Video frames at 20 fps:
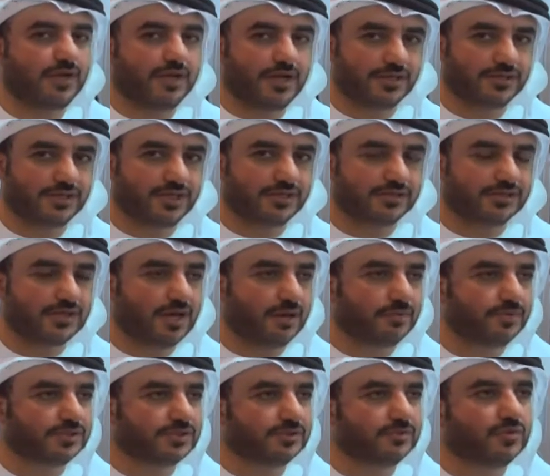وعلى رأسها
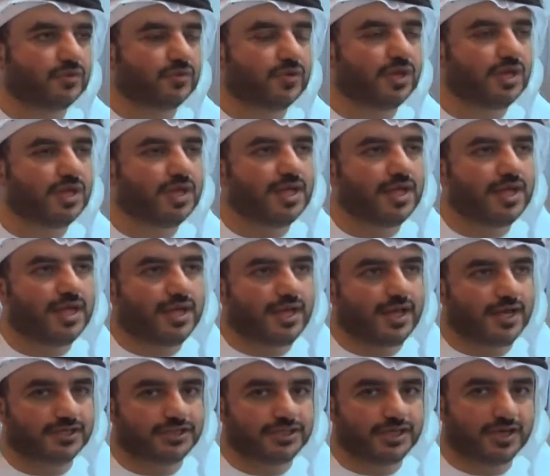صاحب السمو
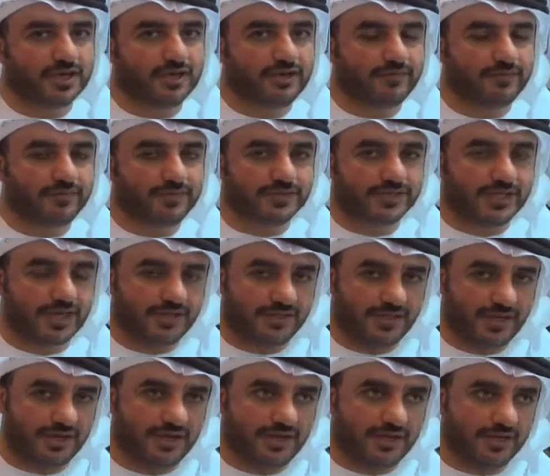الشيخ خليفة بن
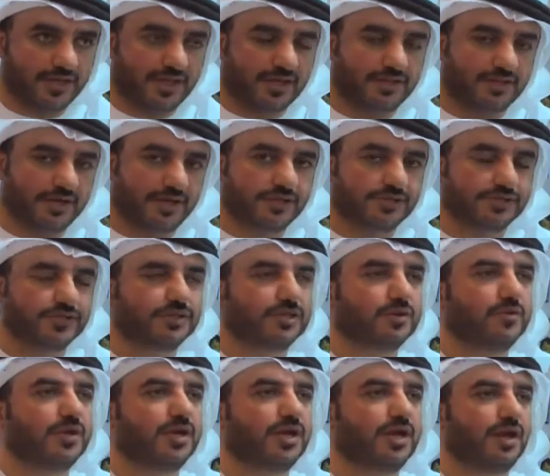زايد آل نهيان رئيس
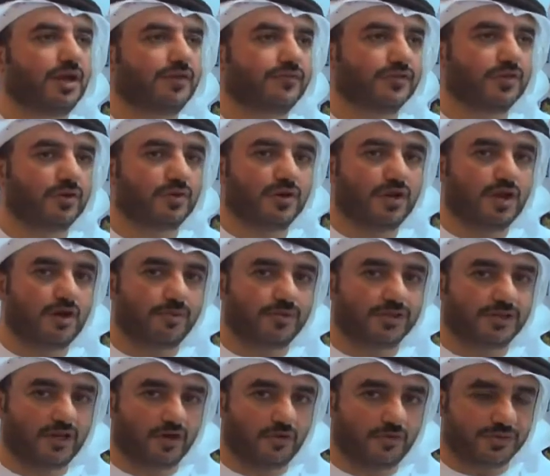الدولة حفظه الله
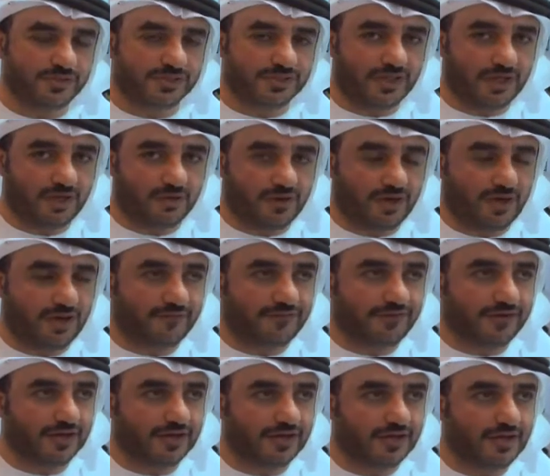ومتعه بالصحة
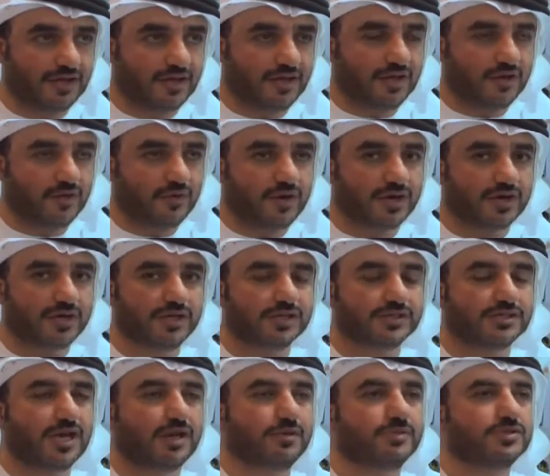والعافية وأخيه
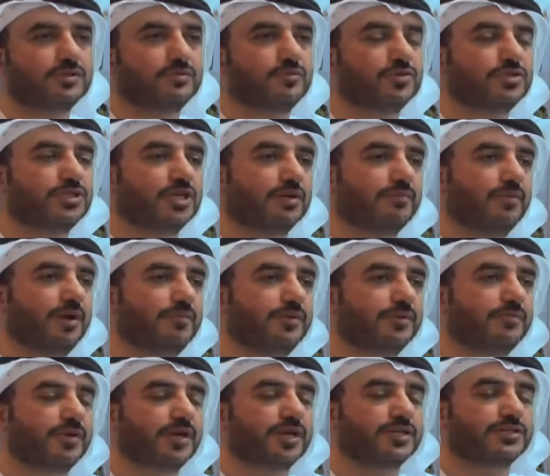صاحب السمو الشيخ
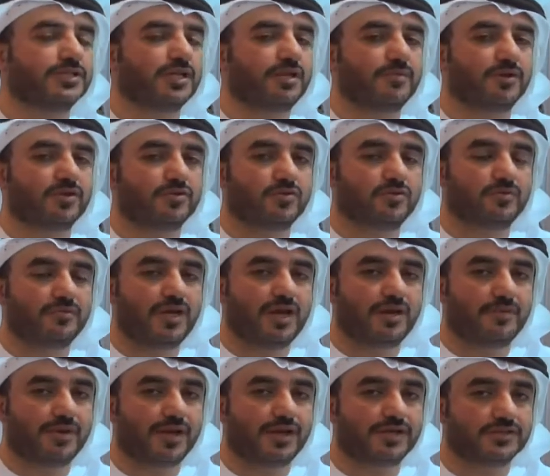محمد بن راشد آل مكتوم
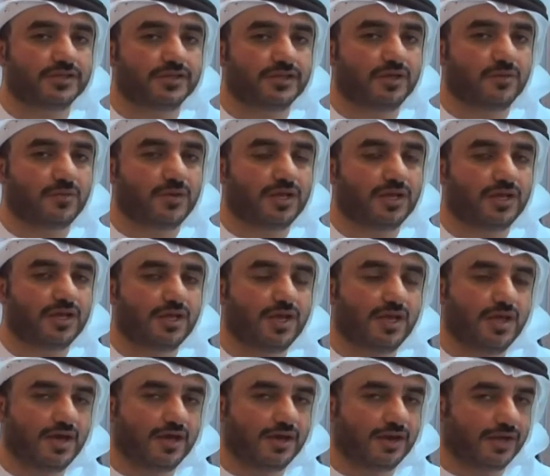نائب رئيس الدولة
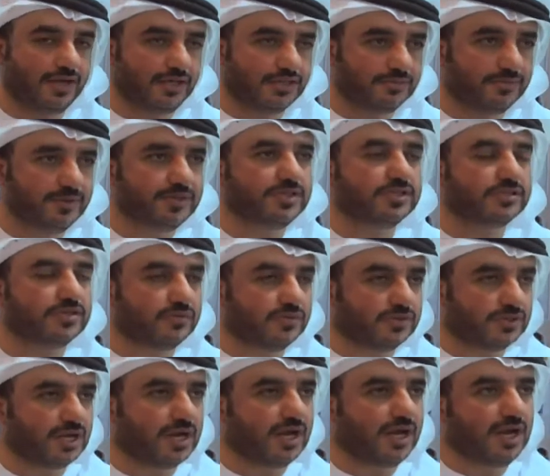رئيس مجلس
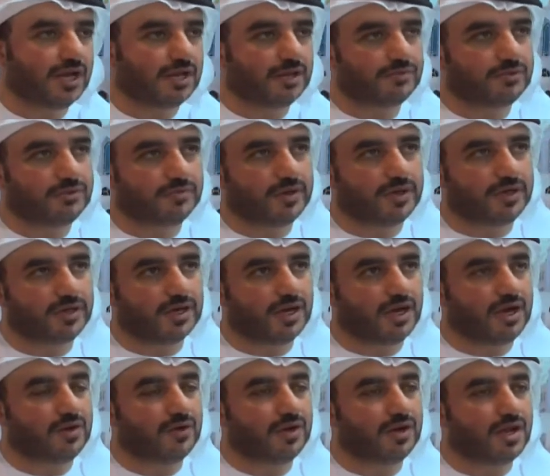الوزراء حاكم دبي
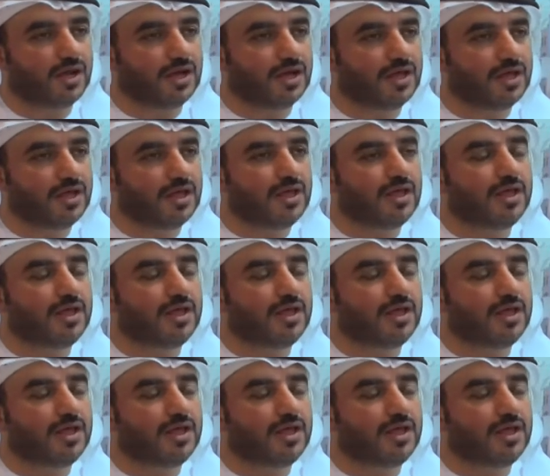رعاه الله